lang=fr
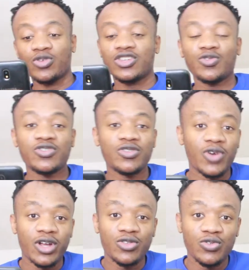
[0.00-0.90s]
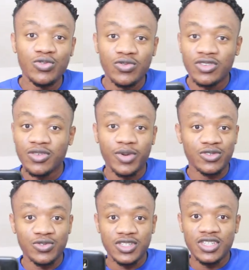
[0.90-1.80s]
C'est bon c'est de voir la tenue, c'est pas un
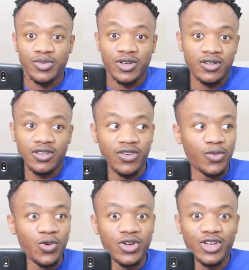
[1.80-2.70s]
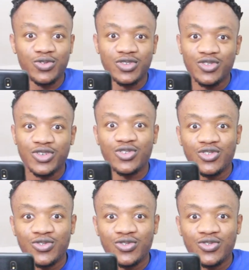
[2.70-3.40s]
souci, y a, pas, a vraiment aucun souci, tu fais ce que